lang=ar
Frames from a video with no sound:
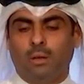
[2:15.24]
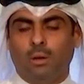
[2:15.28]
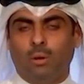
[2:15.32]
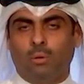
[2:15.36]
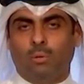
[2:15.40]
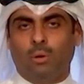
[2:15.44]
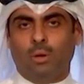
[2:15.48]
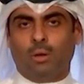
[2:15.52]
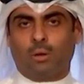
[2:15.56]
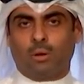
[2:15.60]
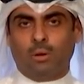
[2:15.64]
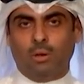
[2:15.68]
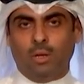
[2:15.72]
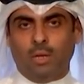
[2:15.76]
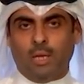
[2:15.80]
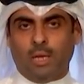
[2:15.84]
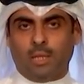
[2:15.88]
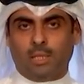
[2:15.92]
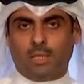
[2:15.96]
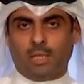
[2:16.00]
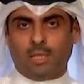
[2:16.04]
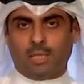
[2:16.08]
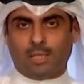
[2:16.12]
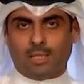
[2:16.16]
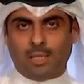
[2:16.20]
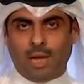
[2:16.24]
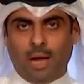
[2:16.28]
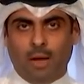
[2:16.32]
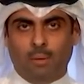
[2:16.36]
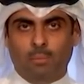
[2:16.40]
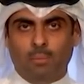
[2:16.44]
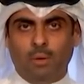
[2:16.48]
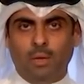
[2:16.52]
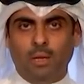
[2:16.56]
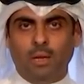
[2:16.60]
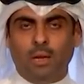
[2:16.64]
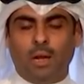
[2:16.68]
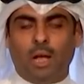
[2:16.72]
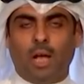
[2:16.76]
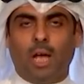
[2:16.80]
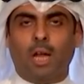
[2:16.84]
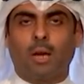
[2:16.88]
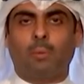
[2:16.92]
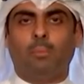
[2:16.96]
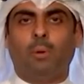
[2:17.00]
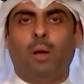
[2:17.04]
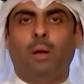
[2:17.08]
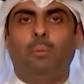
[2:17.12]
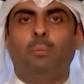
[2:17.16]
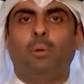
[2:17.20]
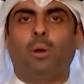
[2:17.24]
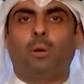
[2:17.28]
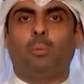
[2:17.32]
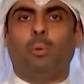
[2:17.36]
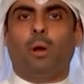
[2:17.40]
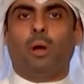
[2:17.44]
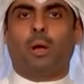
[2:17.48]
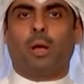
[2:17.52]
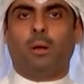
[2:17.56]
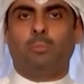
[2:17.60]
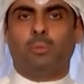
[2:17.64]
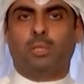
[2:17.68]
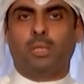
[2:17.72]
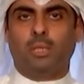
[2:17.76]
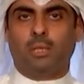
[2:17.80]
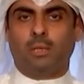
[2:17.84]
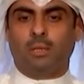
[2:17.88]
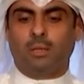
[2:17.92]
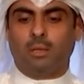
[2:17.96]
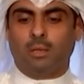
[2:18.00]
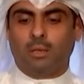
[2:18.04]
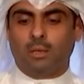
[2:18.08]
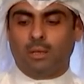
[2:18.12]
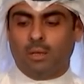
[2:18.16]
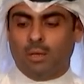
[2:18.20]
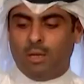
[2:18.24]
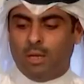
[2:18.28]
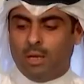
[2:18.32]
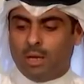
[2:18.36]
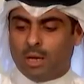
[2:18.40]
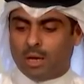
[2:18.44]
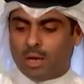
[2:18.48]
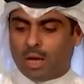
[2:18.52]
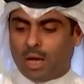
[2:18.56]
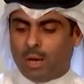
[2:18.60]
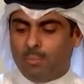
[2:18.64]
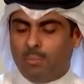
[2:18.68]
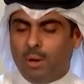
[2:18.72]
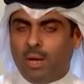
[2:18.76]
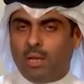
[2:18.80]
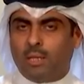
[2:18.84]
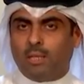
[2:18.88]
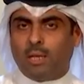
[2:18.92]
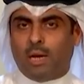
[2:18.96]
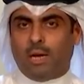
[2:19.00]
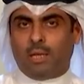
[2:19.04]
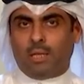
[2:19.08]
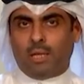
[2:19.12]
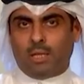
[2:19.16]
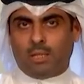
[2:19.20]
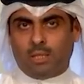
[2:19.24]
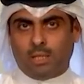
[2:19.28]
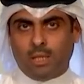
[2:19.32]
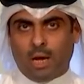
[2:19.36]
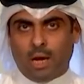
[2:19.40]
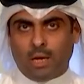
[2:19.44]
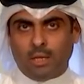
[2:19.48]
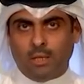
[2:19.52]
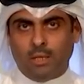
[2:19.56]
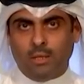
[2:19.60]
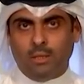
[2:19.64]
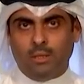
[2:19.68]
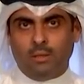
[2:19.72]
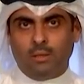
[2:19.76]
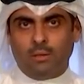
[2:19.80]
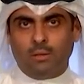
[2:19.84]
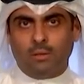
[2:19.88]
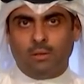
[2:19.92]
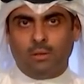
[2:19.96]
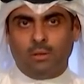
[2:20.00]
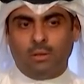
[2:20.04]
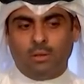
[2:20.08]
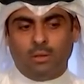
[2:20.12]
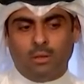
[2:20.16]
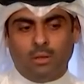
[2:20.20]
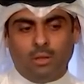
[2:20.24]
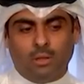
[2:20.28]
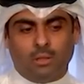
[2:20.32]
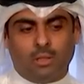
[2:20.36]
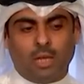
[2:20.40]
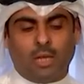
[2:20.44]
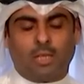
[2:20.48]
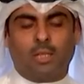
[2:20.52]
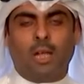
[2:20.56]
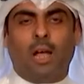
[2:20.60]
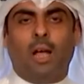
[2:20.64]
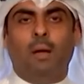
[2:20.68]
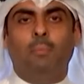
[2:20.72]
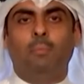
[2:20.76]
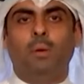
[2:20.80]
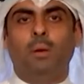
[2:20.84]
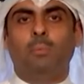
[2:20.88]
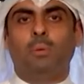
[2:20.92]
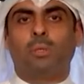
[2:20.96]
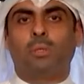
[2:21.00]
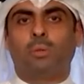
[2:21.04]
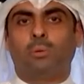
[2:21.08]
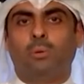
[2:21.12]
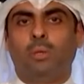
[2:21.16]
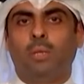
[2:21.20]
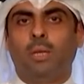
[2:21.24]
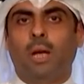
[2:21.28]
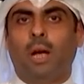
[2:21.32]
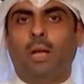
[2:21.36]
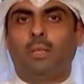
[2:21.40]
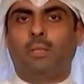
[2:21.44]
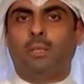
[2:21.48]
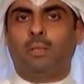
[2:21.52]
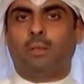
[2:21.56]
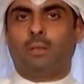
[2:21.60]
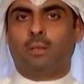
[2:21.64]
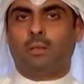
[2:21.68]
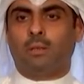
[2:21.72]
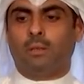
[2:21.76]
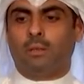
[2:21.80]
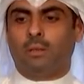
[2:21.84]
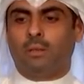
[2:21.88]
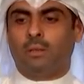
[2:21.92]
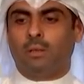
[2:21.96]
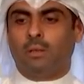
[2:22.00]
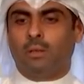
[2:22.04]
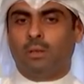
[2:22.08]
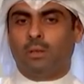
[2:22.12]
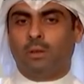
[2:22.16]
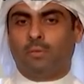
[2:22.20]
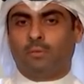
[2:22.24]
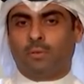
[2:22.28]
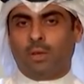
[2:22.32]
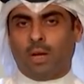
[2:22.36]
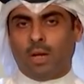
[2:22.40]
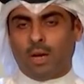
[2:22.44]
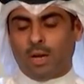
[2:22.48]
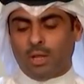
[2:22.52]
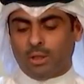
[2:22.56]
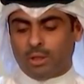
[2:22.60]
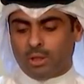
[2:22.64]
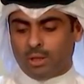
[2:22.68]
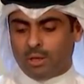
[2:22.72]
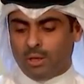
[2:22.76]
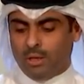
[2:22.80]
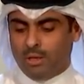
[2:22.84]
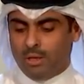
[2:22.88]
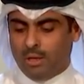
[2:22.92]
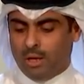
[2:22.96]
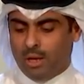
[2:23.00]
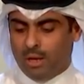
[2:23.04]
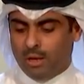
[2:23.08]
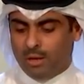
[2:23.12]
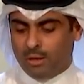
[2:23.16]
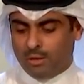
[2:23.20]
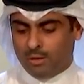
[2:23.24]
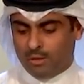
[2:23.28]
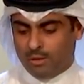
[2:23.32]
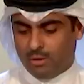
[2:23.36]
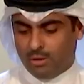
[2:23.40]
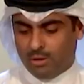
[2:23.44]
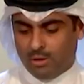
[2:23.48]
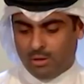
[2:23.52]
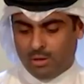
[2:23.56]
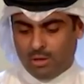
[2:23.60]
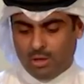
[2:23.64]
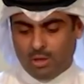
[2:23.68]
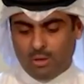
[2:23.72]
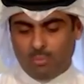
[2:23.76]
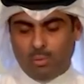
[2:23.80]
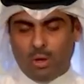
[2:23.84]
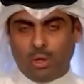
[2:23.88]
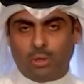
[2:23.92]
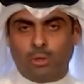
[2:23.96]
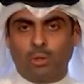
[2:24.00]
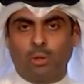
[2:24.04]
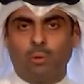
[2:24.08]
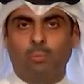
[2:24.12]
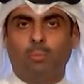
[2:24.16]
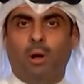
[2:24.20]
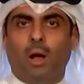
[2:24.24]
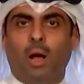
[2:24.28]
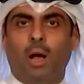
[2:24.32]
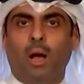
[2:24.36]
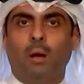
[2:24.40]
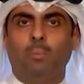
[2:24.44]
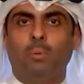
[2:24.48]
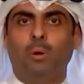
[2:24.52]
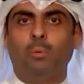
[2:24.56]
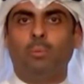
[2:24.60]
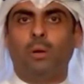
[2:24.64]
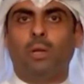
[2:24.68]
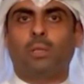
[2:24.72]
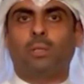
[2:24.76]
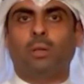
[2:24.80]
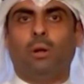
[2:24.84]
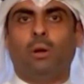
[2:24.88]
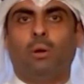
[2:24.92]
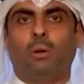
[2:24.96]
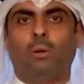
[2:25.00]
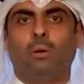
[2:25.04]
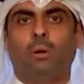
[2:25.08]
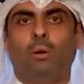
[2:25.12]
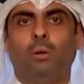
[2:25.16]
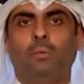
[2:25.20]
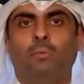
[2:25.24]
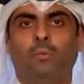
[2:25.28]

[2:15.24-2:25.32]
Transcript: والكليه تستحمل 454 قبلت عدد زايد تتحمل مسؤولياتك يفترض ان يباشرون مهامهم يلتحقون